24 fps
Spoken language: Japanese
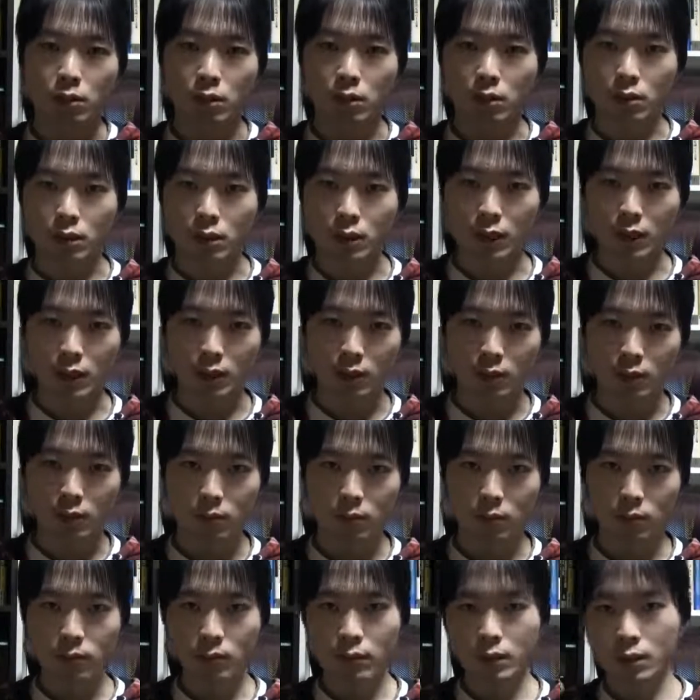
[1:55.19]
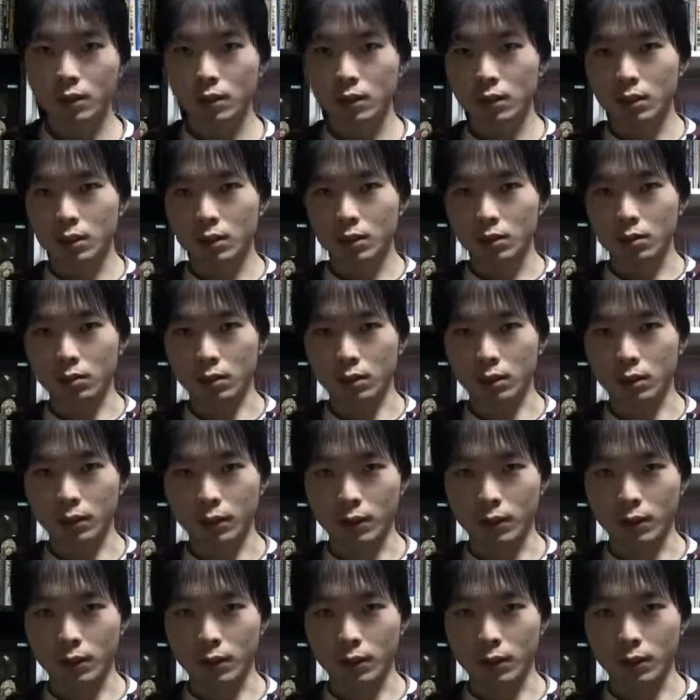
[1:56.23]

押してくださいそれ